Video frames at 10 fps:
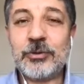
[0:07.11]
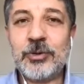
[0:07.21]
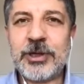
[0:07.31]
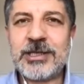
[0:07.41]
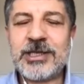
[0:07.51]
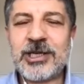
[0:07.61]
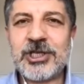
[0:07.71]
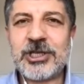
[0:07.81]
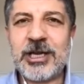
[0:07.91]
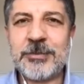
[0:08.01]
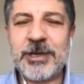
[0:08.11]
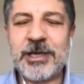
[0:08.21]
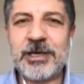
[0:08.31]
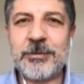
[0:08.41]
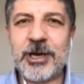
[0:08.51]
Türk Eczacılar
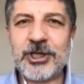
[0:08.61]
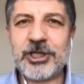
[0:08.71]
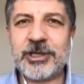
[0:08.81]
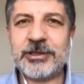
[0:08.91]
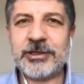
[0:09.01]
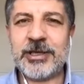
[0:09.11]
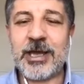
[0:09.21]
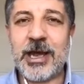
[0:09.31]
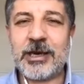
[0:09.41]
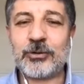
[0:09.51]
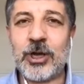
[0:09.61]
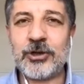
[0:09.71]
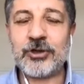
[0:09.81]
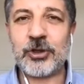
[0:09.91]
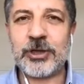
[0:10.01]
Birliği Başkanı
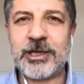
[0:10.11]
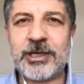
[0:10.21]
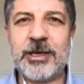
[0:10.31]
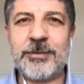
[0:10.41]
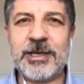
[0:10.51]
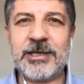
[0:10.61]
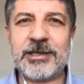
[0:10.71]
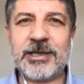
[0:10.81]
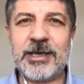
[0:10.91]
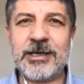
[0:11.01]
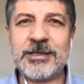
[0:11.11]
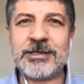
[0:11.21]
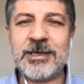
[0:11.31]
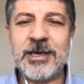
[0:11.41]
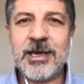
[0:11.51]
Erdoğan Çolak ile
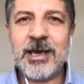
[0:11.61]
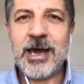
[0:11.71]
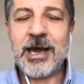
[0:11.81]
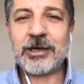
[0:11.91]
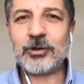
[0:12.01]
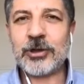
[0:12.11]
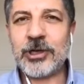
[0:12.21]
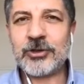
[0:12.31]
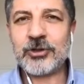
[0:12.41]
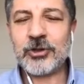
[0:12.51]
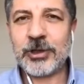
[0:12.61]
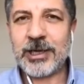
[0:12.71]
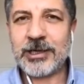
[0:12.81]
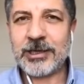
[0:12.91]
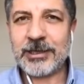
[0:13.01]
birlikteyiz. Erdoğan
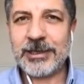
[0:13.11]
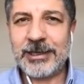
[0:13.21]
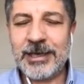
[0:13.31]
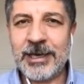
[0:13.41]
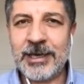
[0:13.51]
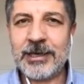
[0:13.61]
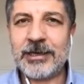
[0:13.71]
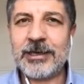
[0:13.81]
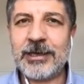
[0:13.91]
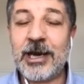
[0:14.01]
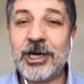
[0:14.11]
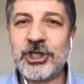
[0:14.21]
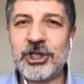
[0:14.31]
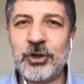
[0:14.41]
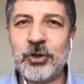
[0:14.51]
Çolak ile e,
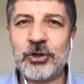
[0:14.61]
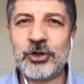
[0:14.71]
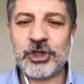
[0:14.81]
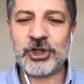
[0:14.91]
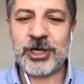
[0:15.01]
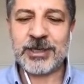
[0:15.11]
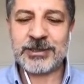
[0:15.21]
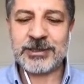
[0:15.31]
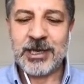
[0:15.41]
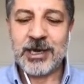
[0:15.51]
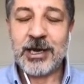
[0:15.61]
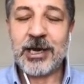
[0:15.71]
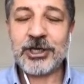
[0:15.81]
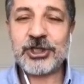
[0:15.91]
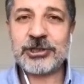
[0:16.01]
aşıyı konuşacağız.
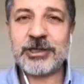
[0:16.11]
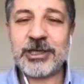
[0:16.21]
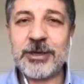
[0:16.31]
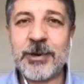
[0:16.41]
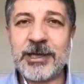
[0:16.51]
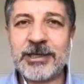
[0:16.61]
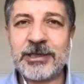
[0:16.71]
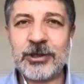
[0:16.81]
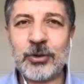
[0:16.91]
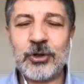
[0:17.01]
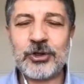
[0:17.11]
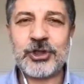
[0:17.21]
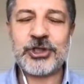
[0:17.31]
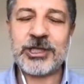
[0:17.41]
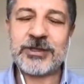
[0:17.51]
Aşıdaki patenti
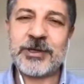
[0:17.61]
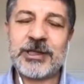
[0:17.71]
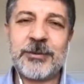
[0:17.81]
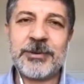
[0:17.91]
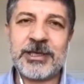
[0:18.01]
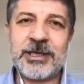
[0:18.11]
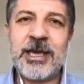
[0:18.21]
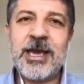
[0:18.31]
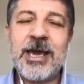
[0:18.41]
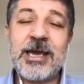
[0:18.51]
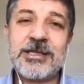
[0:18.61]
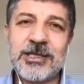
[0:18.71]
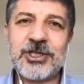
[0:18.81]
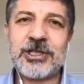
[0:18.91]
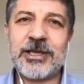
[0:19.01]
konuşacağız ve tabii ki
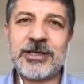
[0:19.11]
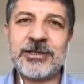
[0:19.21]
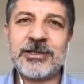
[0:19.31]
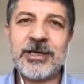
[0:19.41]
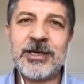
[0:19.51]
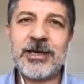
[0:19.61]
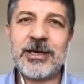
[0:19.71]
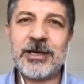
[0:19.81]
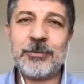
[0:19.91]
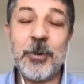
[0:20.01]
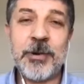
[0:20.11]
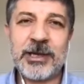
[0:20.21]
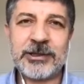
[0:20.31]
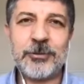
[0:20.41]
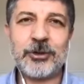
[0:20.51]
eczacıların e, bu
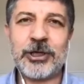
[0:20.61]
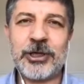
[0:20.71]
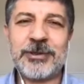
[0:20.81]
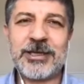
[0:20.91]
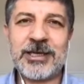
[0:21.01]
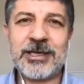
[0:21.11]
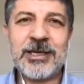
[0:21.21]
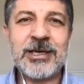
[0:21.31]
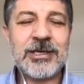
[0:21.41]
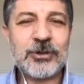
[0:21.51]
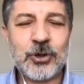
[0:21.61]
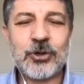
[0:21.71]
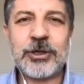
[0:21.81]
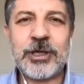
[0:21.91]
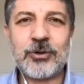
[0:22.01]
pandemi dönemindeki
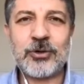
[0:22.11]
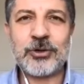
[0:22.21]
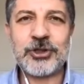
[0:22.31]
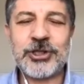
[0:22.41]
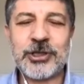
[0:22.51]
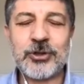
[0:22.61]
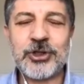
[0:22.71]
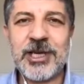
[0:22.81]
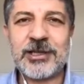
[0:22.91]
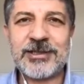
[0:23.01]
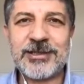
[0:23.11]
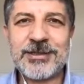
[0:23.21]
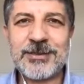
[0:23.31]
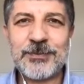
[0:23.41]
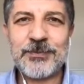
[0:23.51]
sorunlarını konuşacağız. Hoş geldiniz.